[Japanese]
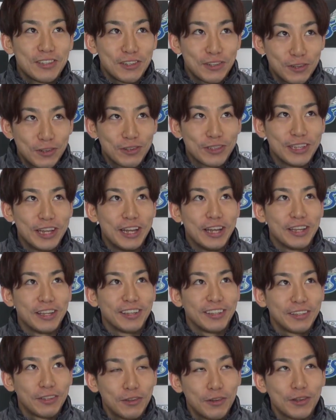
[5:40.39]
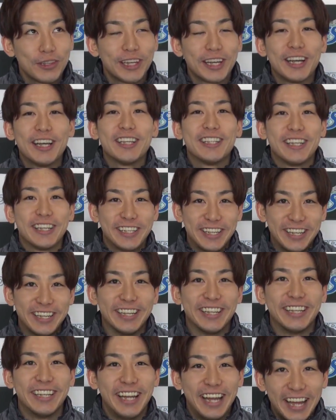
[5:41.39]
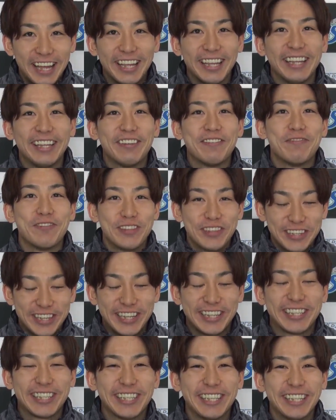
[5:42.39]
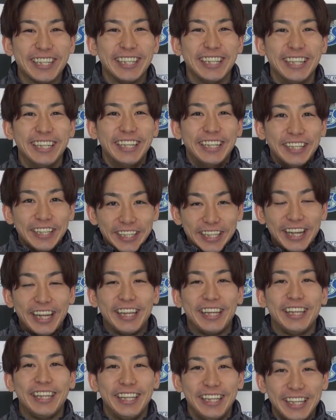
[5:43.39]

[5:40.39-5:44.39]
翔さんと坂下さん、はい、持ちですなるほどなるほど、